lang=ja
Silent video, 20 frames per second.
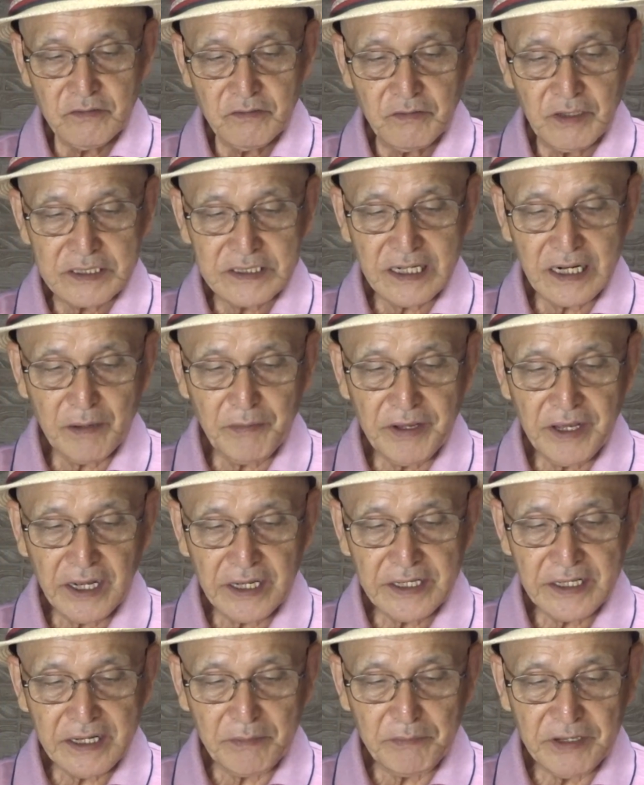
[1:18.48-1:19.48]
う渡
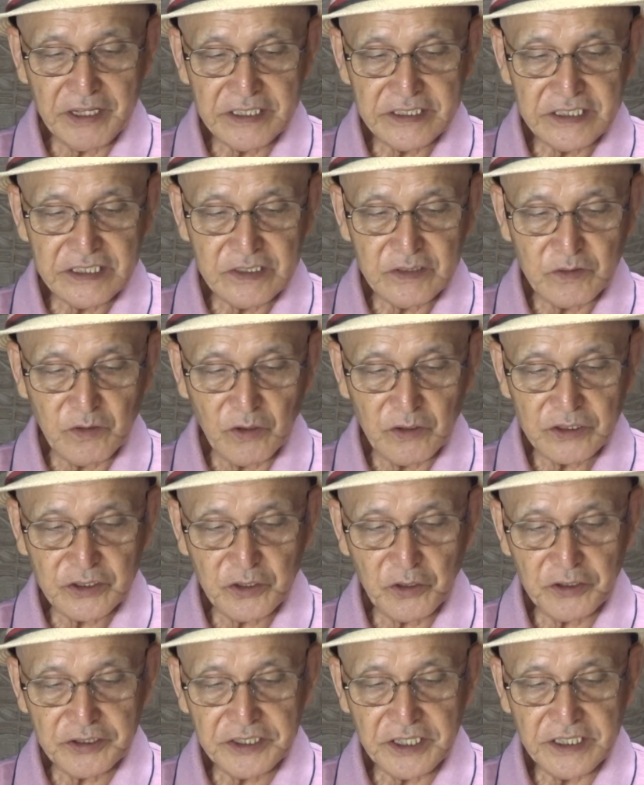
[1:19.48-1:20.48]
辺明名人を
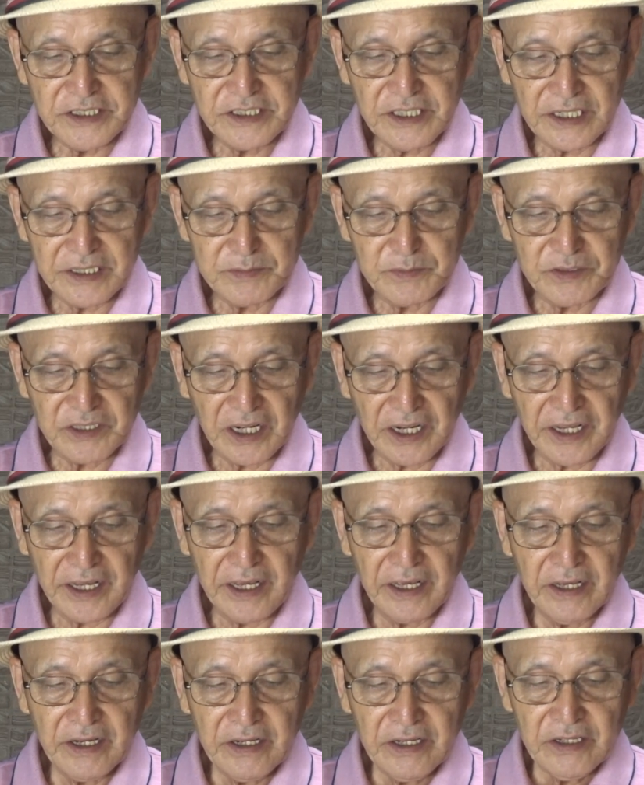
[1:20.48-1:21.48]
挑戦者に迎
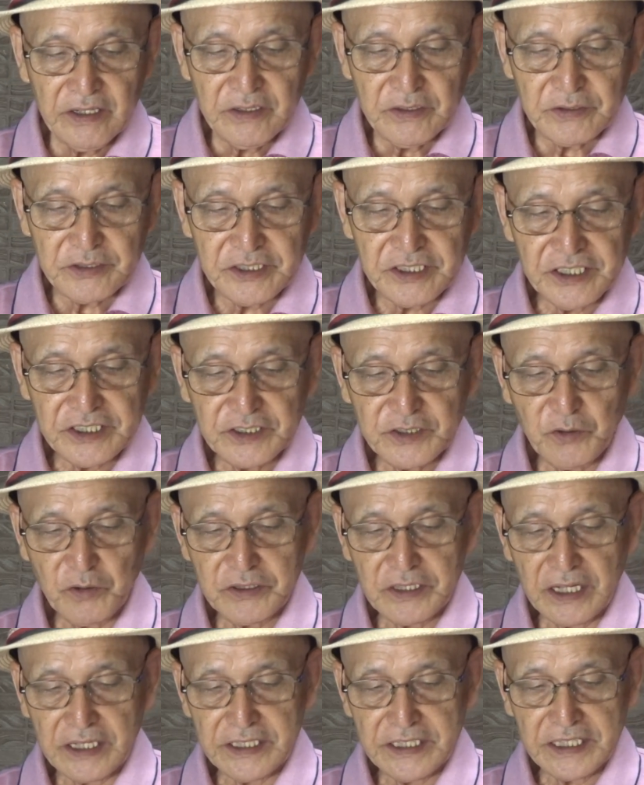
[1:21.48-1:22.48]
え藤井聡
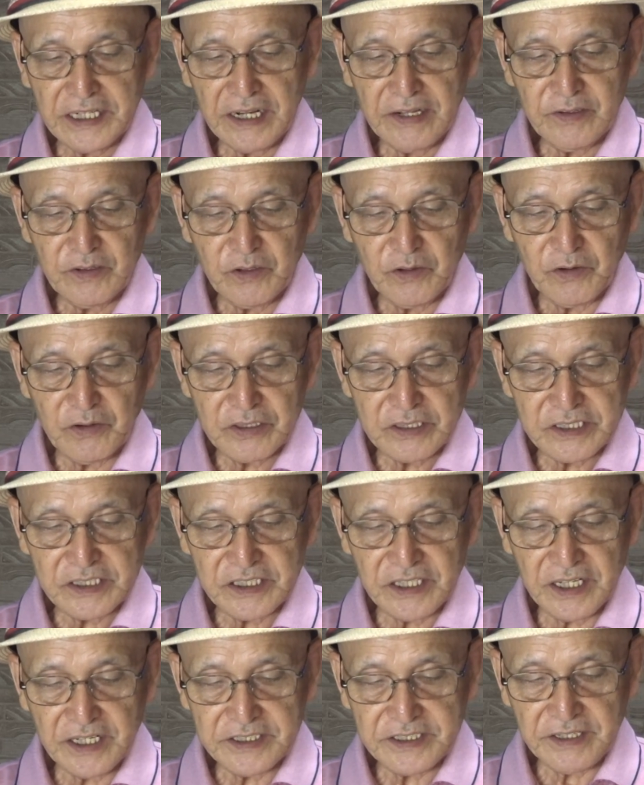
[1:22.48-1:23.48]
太二冠の棋
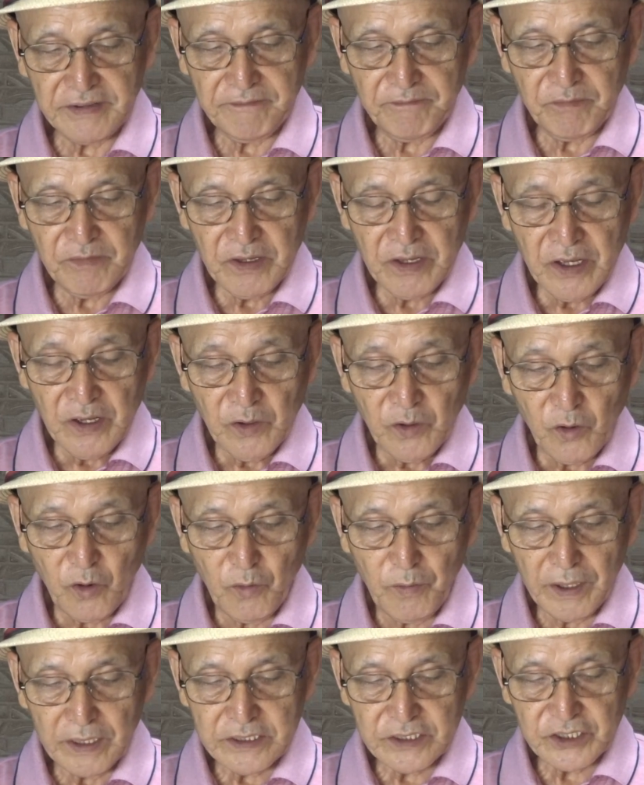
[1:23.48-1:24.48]
聖戦
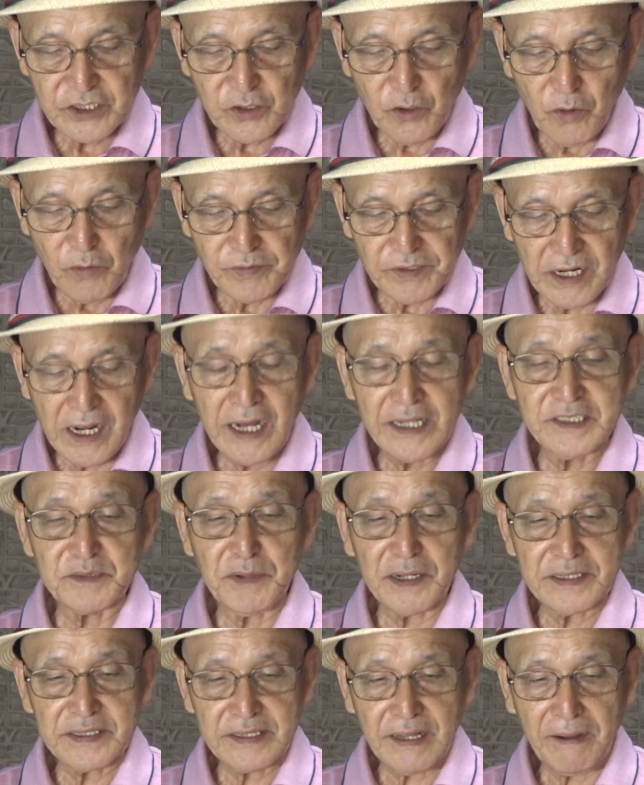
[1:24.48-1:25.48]
五番勝負が始
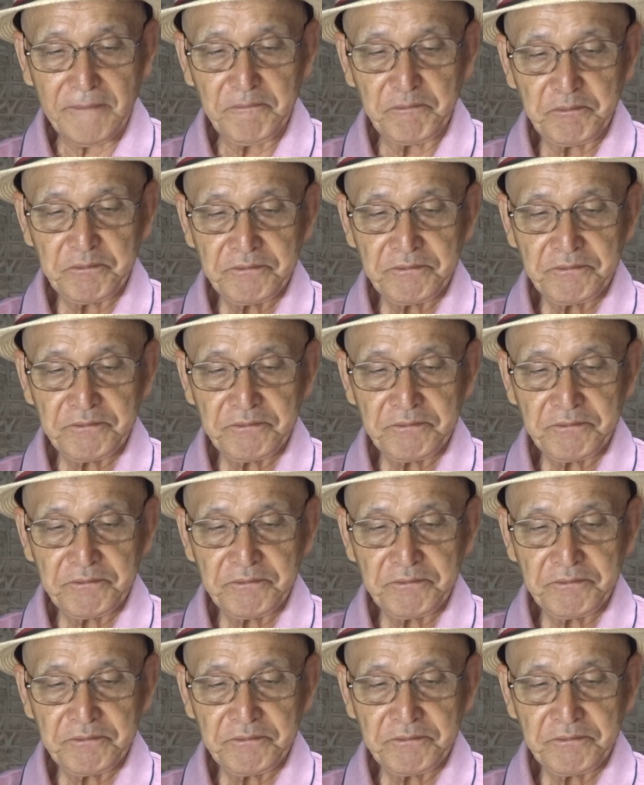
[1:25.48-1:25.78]
まった